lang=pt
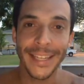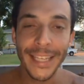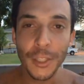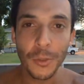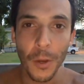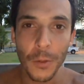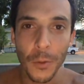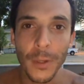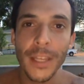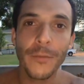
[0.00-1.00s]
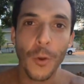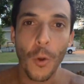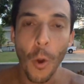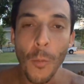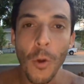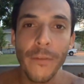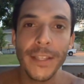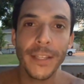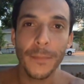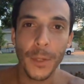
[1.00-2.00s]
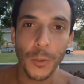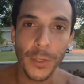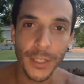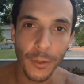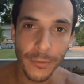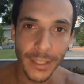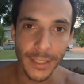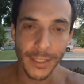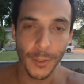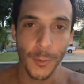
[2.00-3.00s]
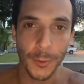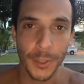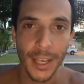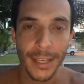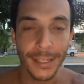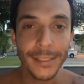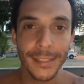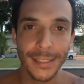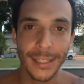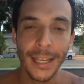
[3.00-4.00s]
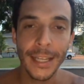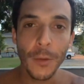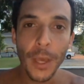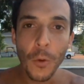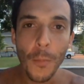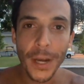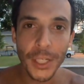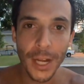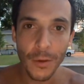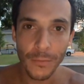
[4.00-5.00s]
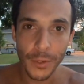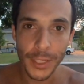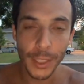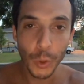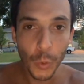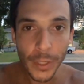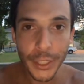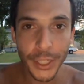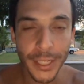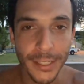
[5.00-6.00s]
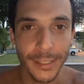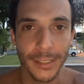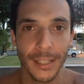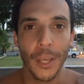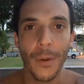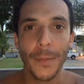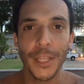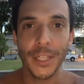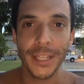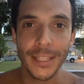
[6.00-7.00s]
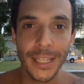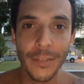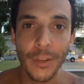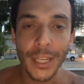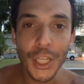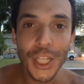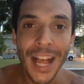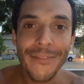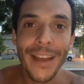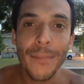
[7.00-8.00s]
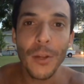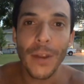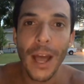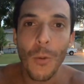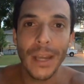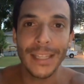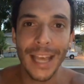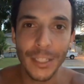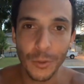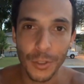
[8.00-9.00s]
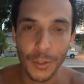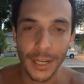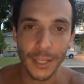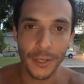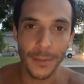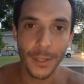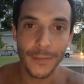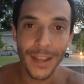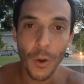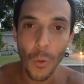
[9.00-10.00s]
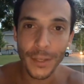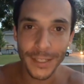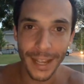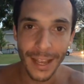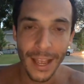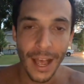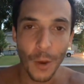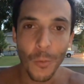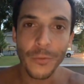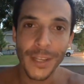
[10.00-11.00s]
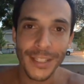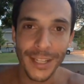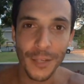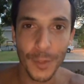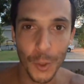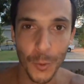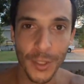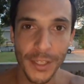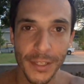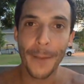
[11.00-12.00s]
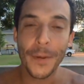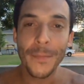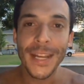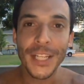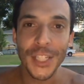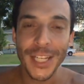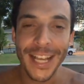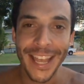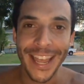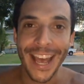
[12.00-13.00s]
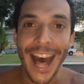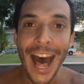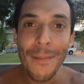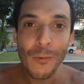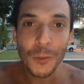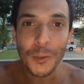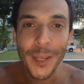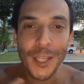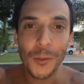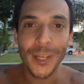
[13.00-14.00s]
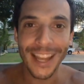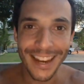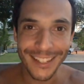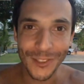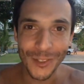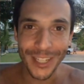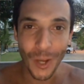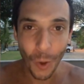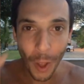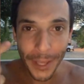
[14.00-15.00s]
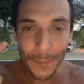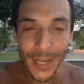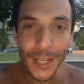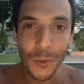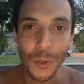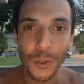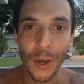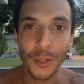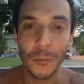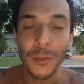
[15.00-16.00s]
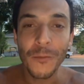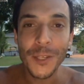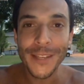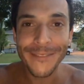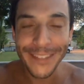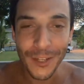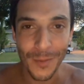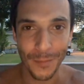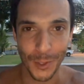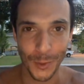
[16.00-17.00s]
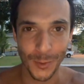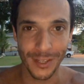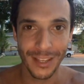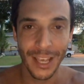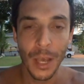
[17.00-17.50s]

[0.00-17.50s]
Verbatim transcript: Isso é o que o livro Como Convencer Pessoas em 90 Segundos ensina. E eu quero compartilhar com você duas dicas que eu aprendi nesse livro que já vai melhorar a qualidade dos seus relacionamentos e vai conquistar a confiança das pessoas. A primeira dica é: abra um sorriso largo e coloque brilho nos olhos quando você ver uma pessoa.